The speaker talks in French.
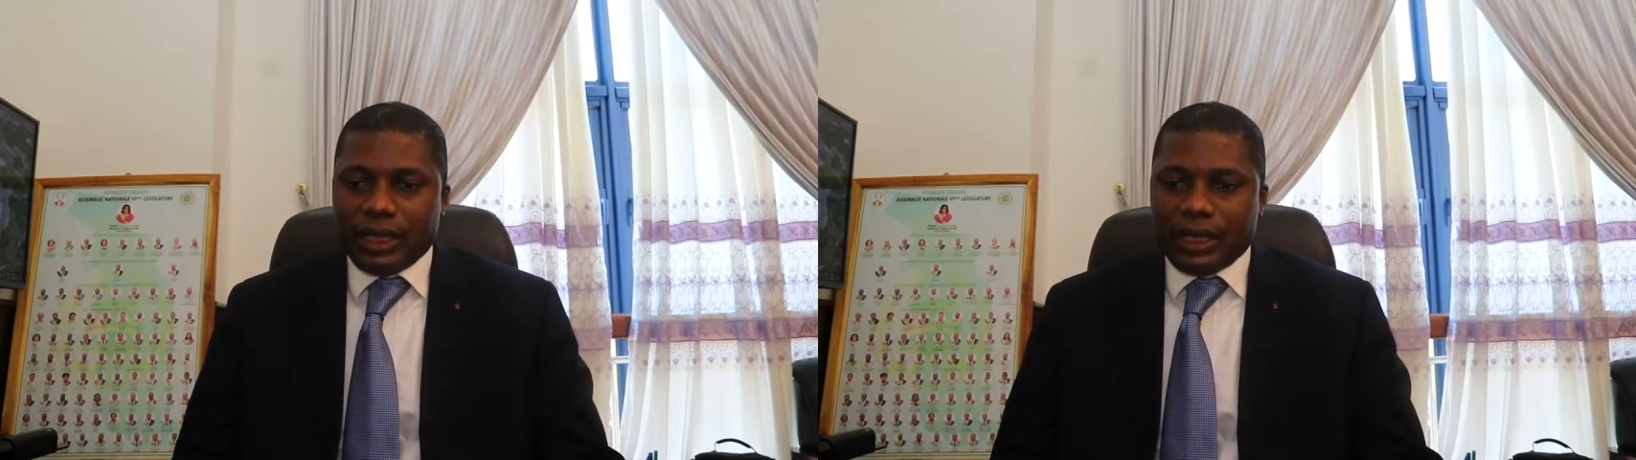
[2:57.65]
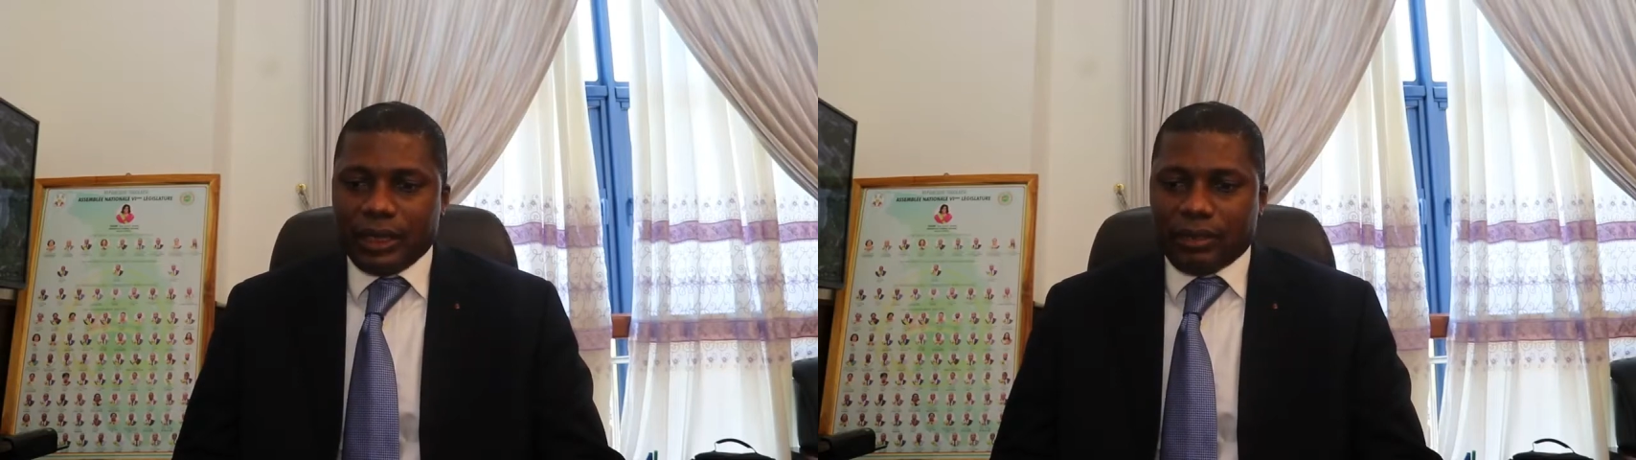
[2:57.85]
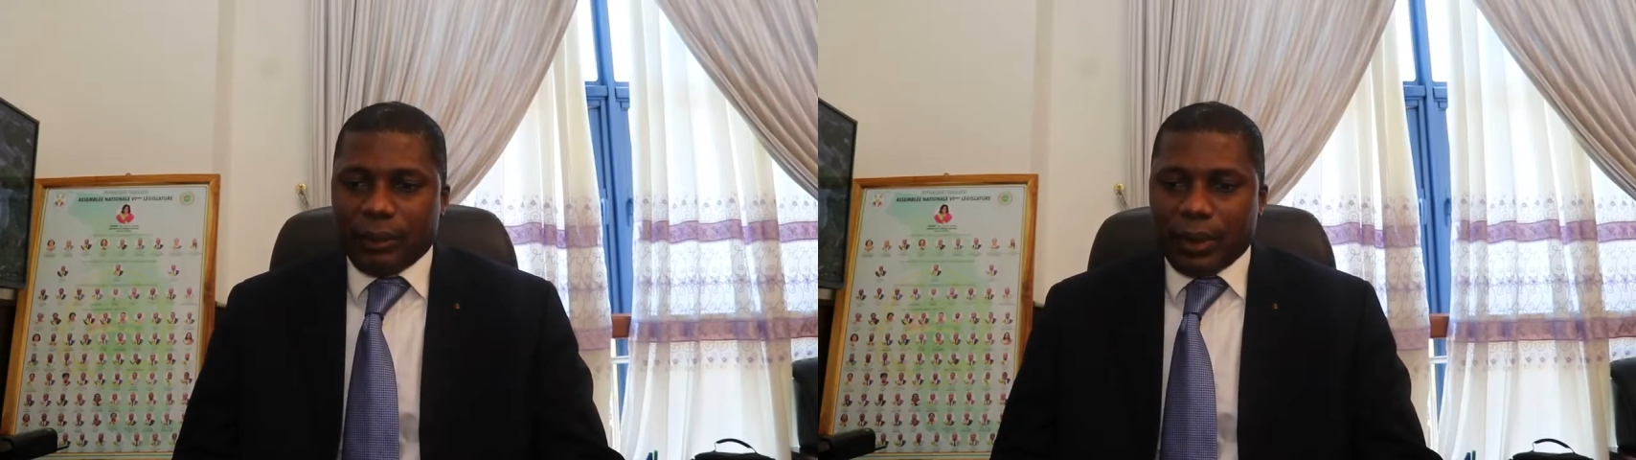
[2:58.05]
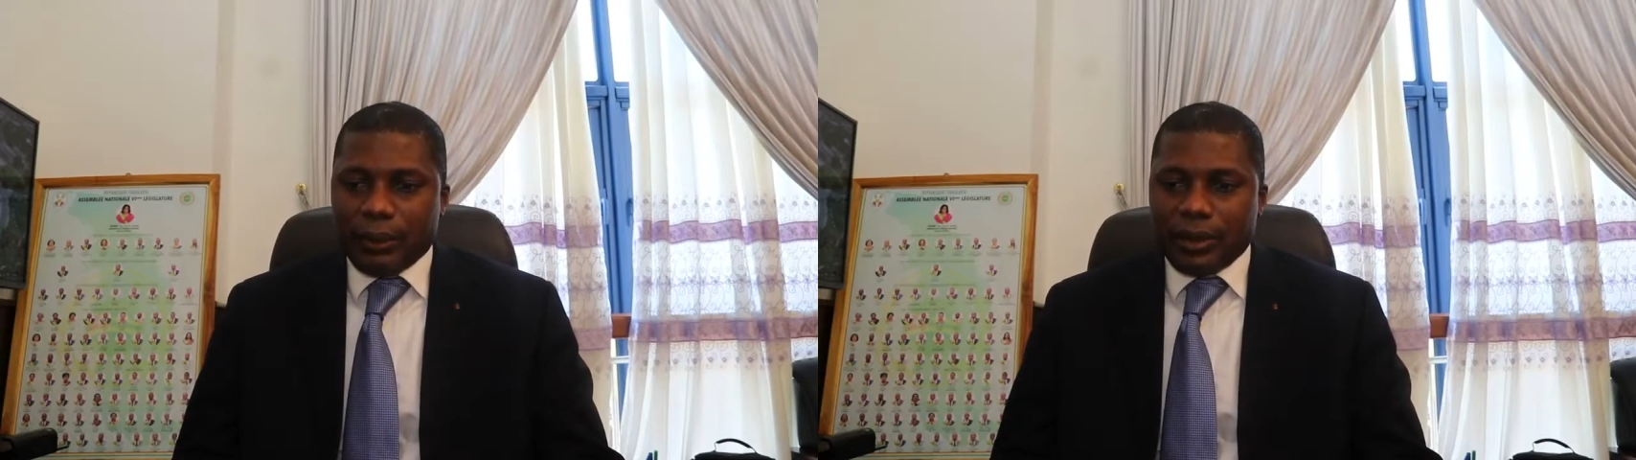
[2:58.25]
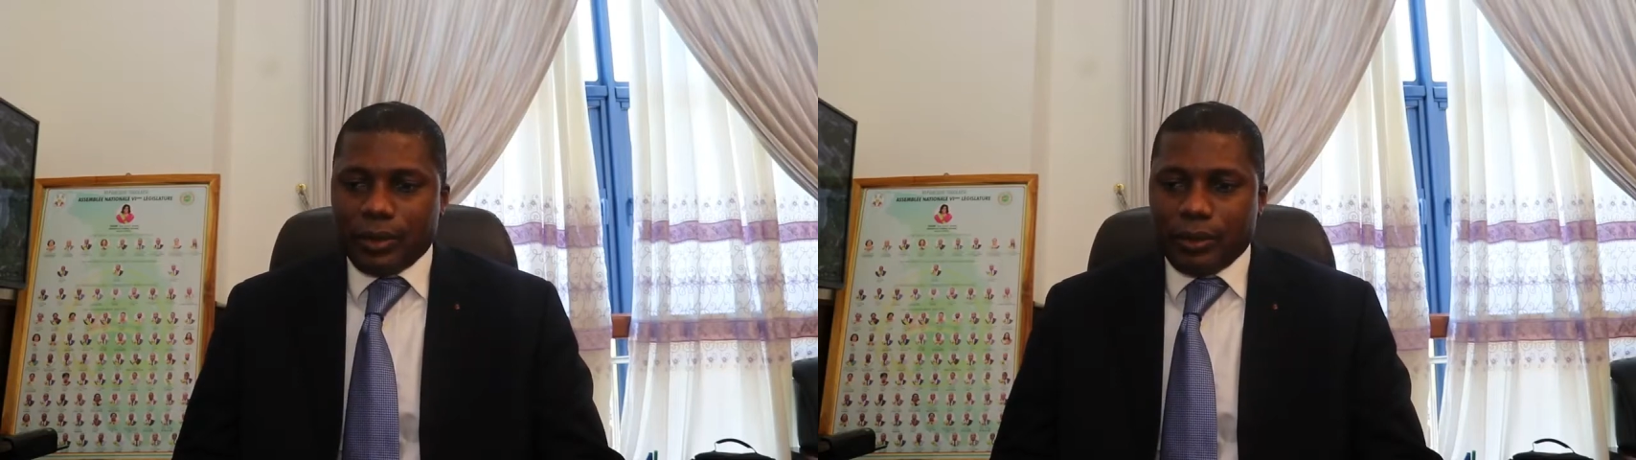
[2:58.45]
qui devrait
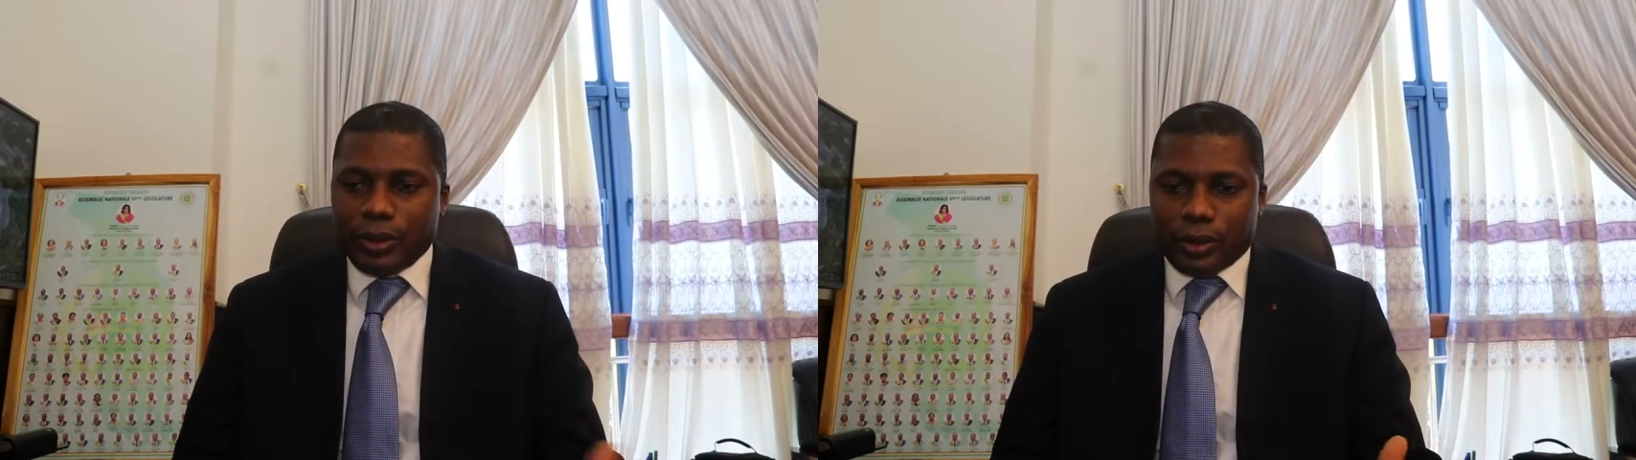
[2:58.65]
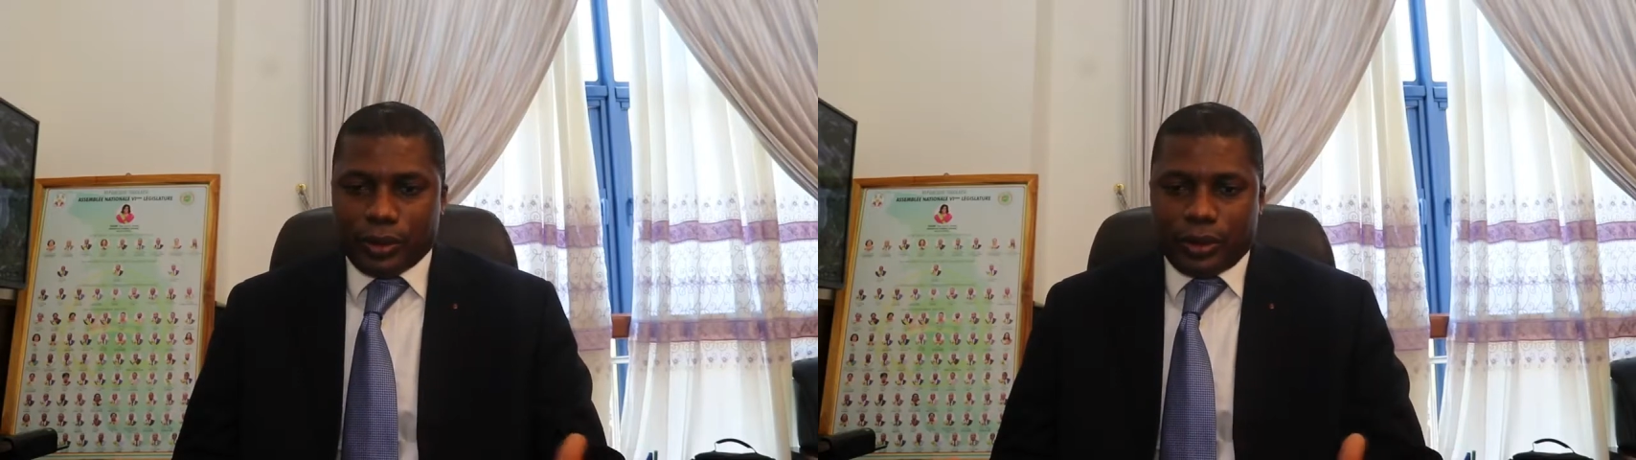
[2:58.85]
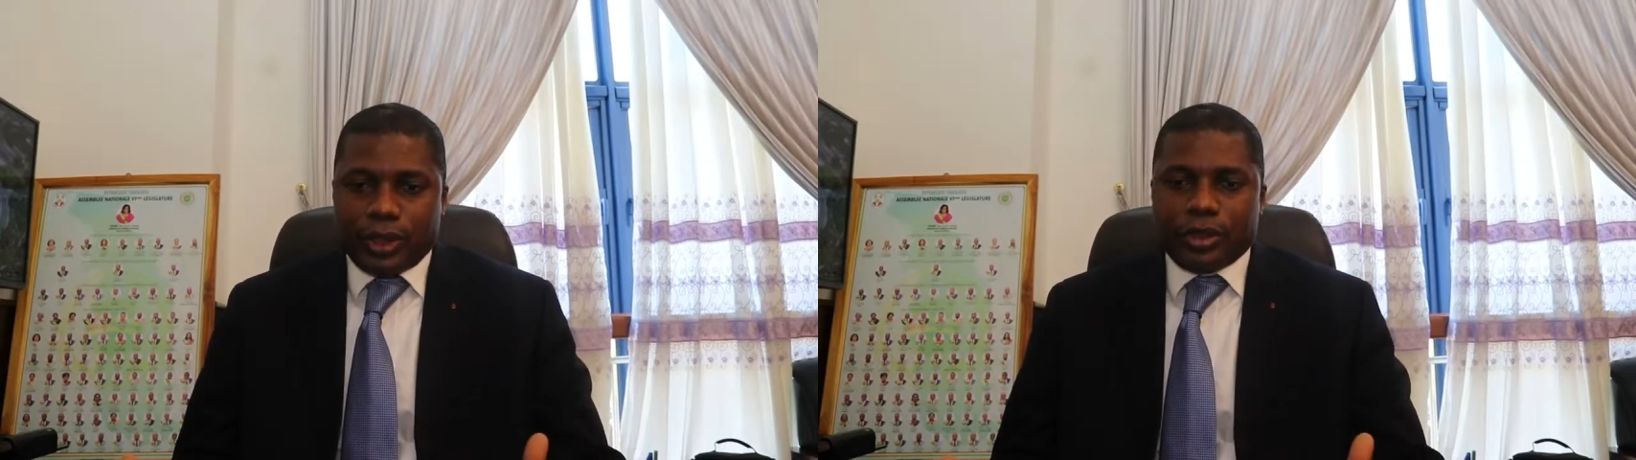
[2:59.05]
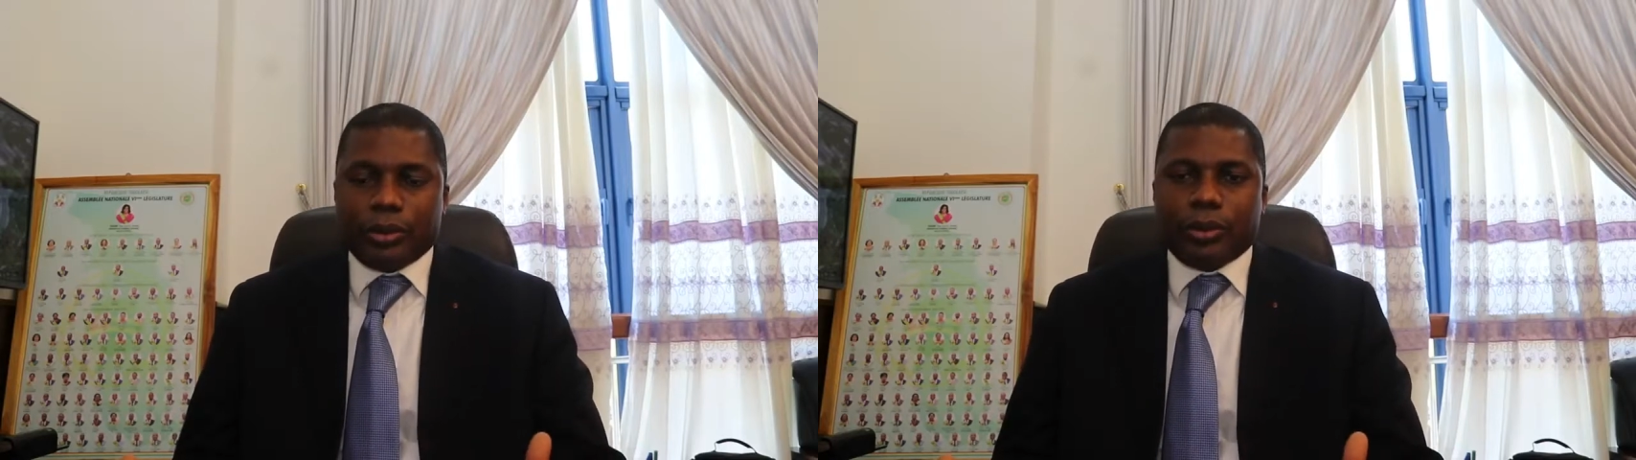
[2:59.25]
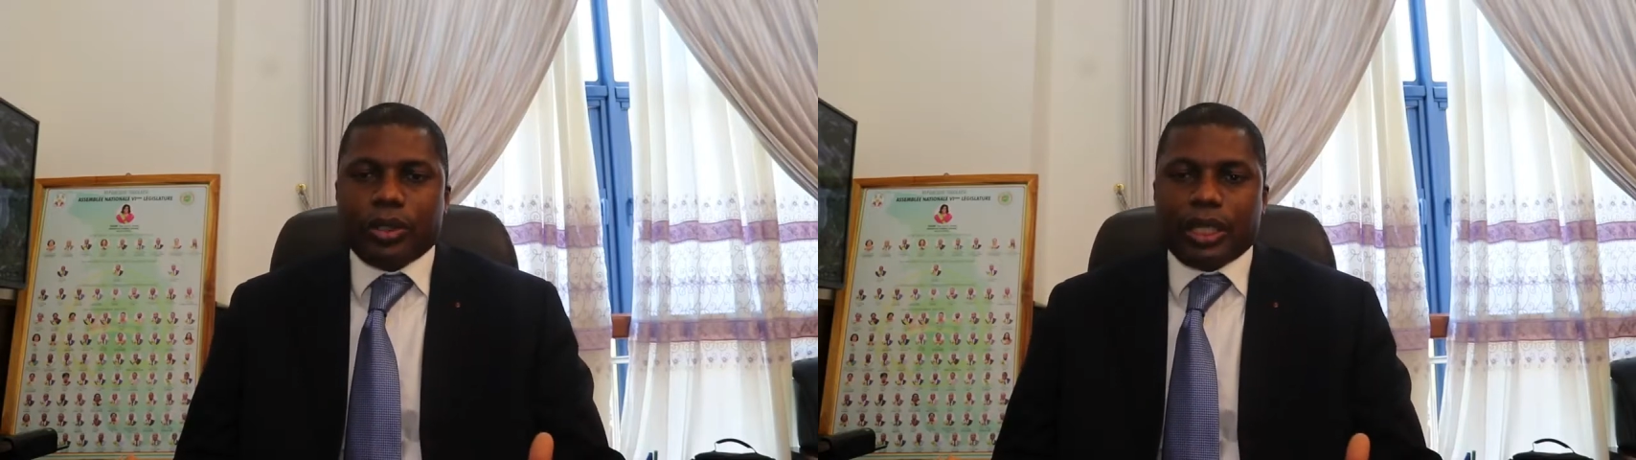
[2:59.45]
permettre de mieux structurer ce
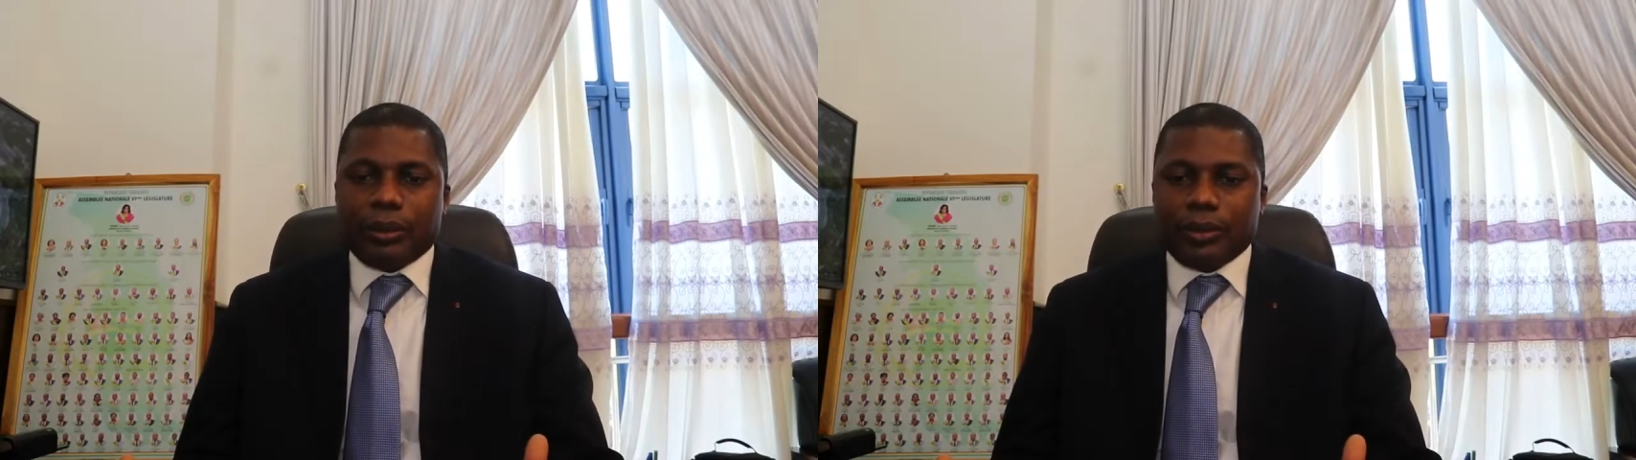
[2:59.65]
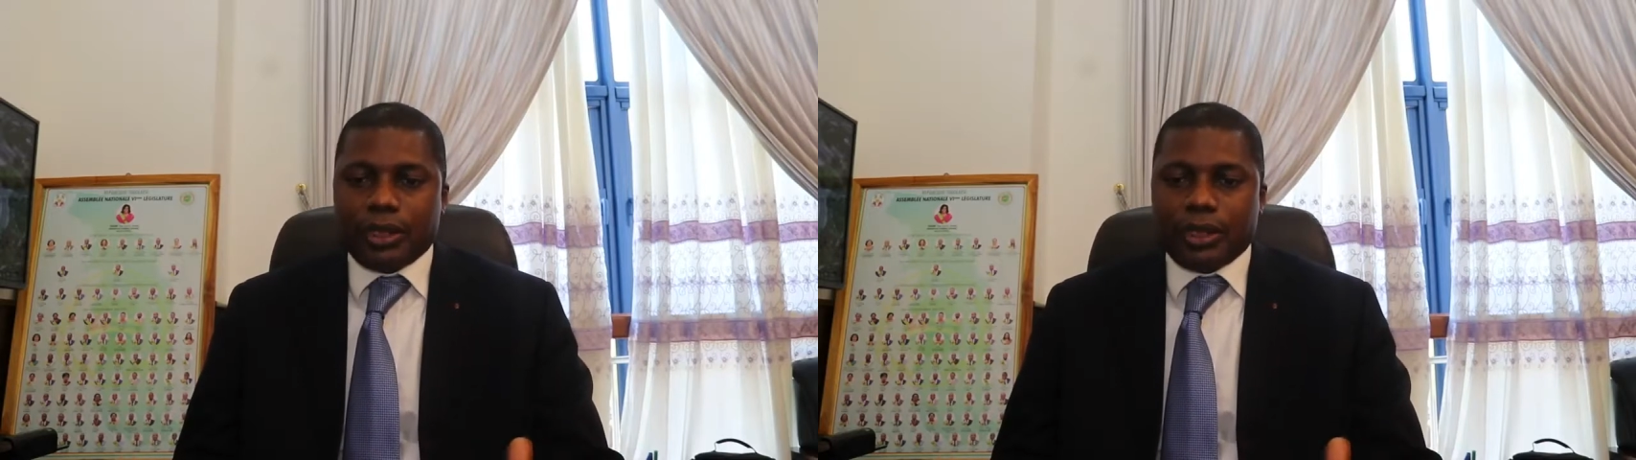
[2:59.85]
programme,